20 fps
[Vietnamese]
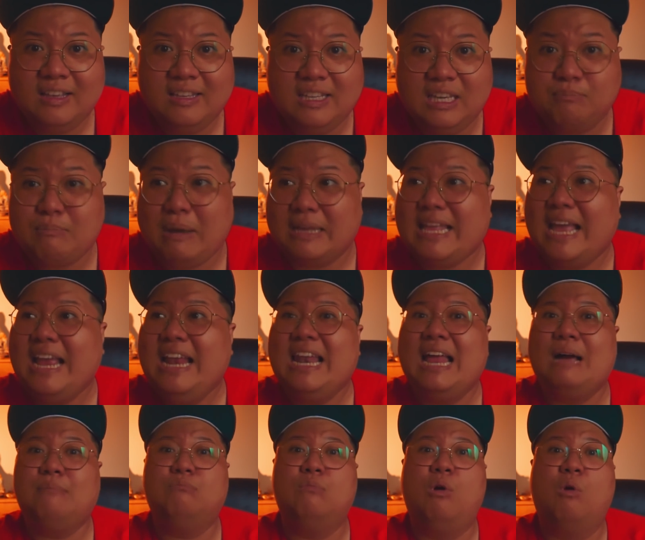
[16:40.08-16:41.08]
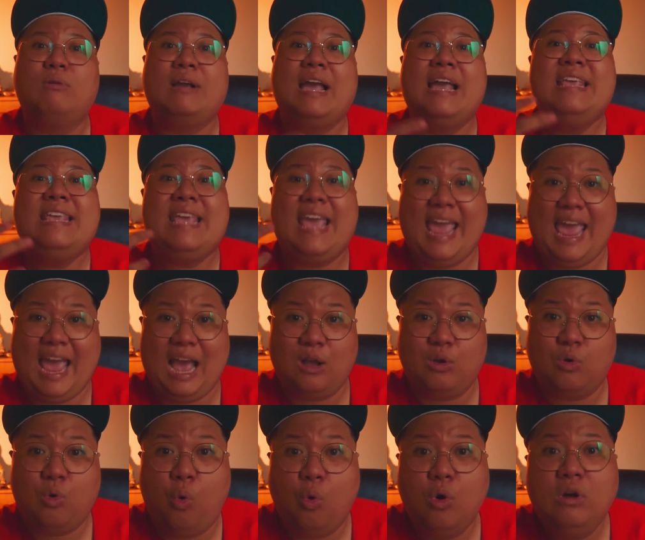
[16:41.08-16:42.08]
nhưng mà đây là một cái nhà
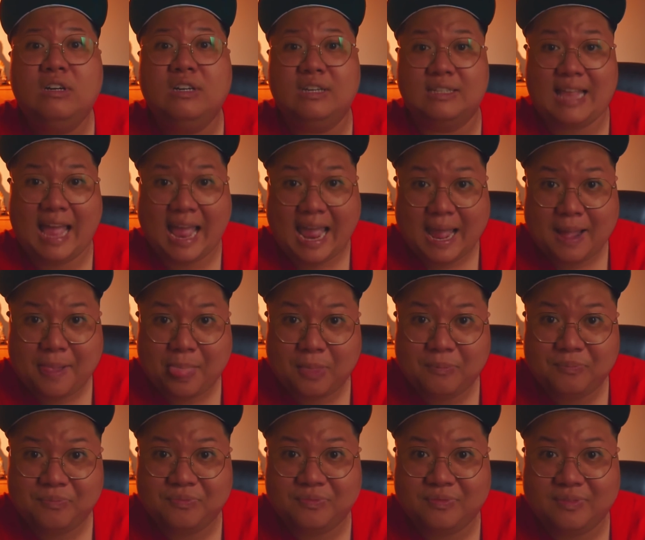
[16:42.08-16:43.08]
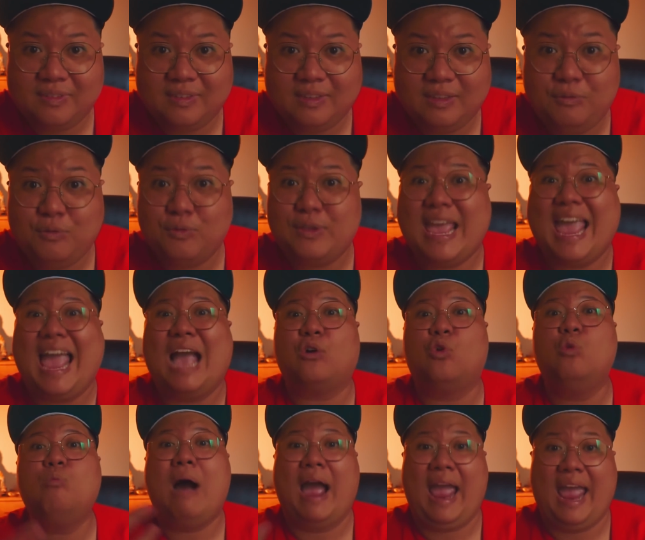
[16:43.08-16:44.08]
của người ta như nhà
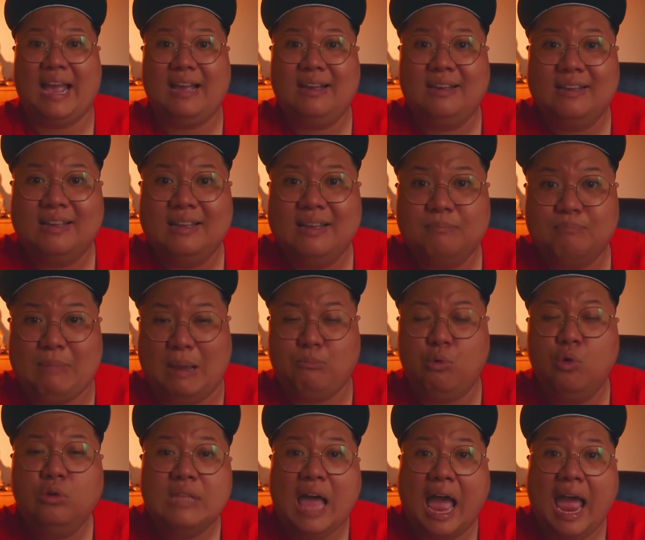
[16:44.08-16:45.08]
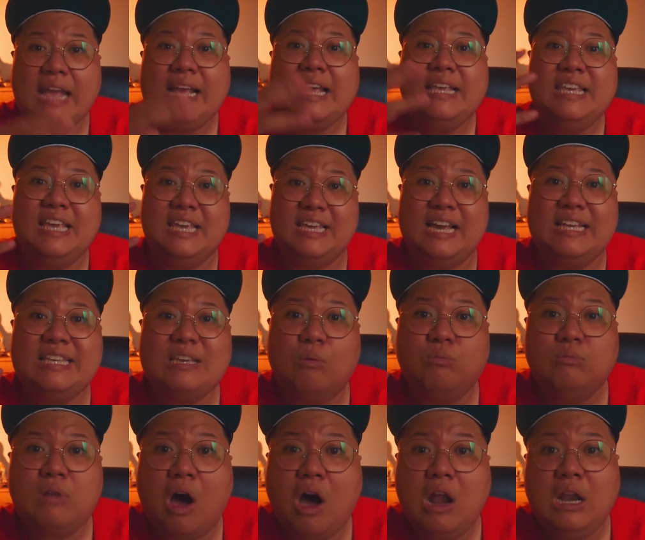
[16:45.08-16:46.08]
của bạn bạn muốn để cái gì ở
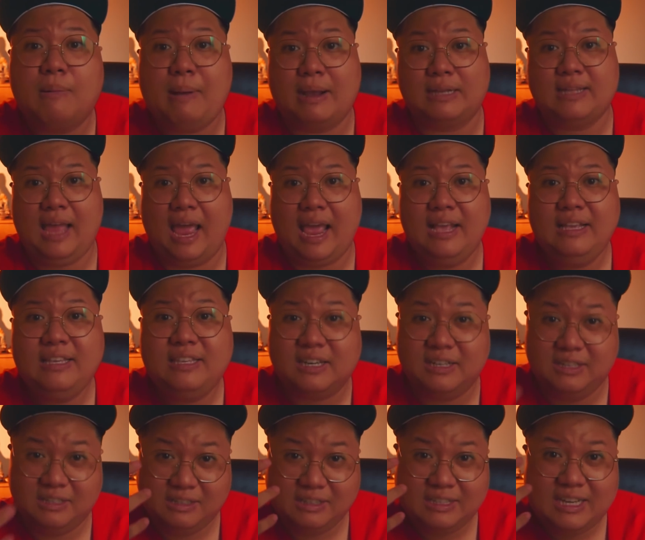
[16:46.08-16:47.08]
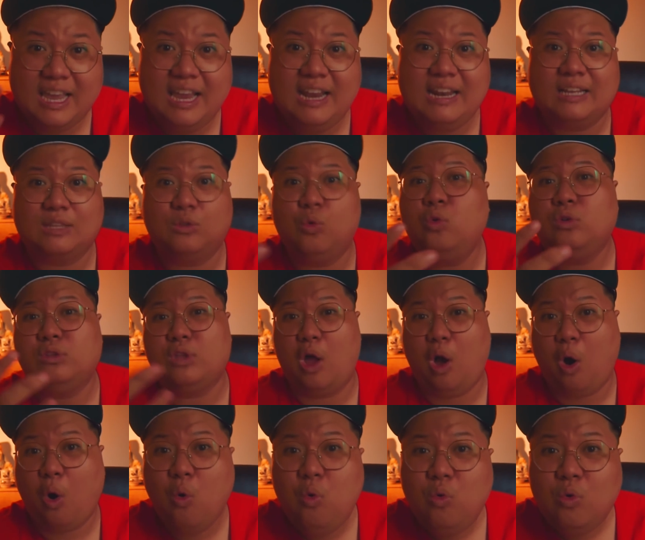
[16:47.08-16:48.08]
trong đó là bạn để trừ khi là thuốc
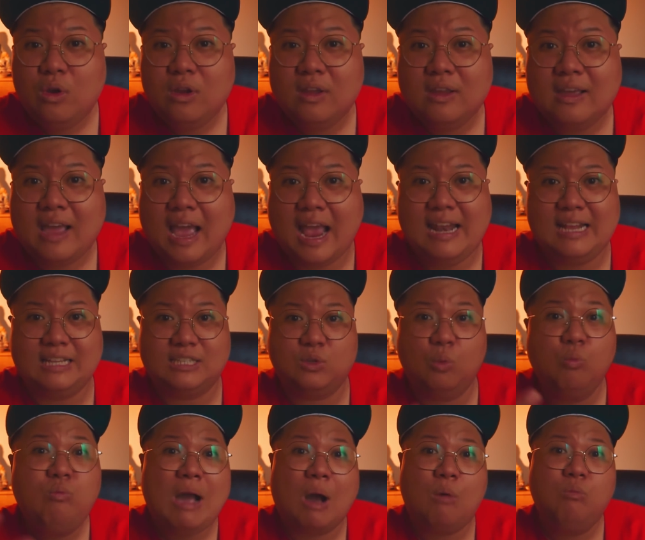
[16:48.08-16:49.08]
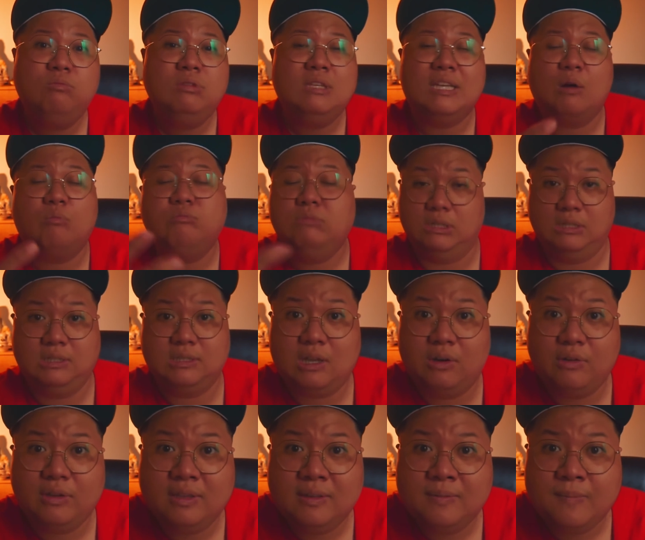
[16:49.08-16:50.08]
nổ hay là súng ống thì không được
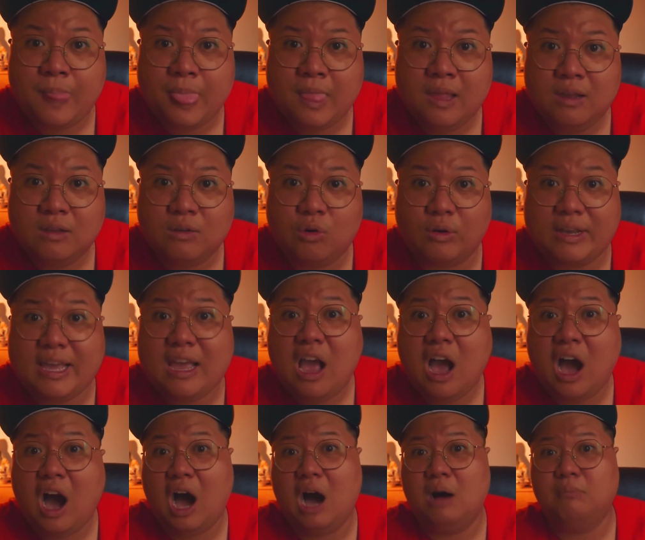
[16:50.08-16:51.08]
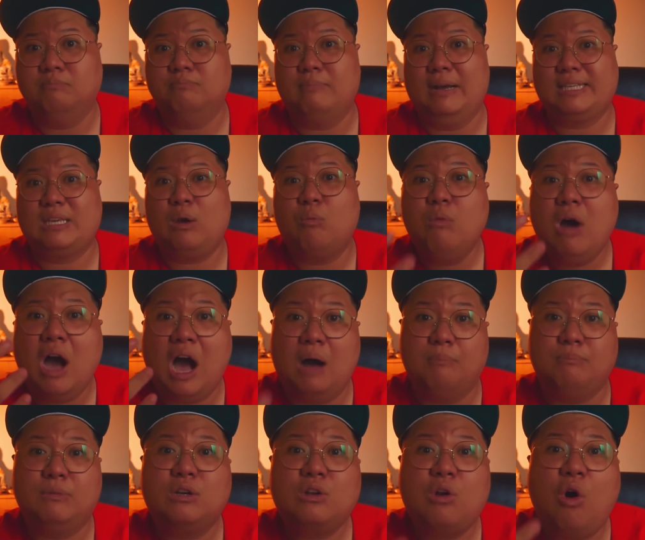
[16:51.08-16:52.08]
thôi còn cái hòm mà trong
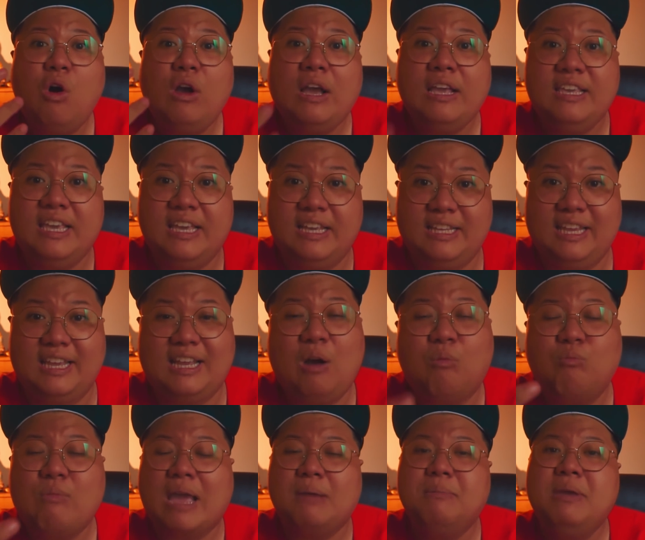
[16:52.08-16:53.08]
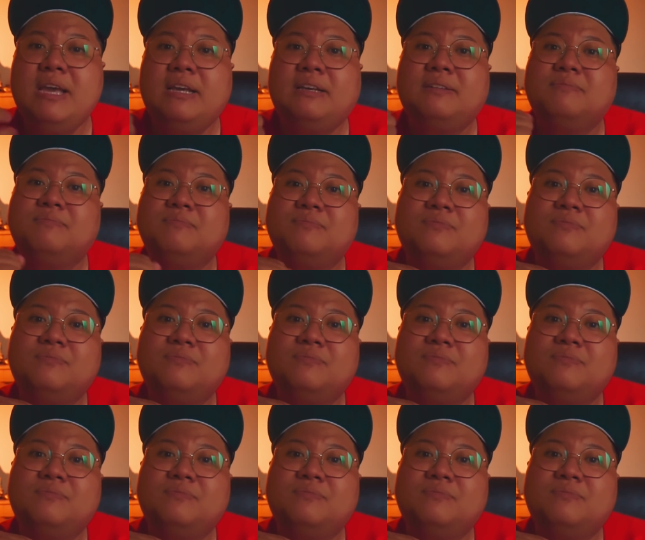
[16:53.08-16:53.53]
hòm nó có cái gì thì không ai biết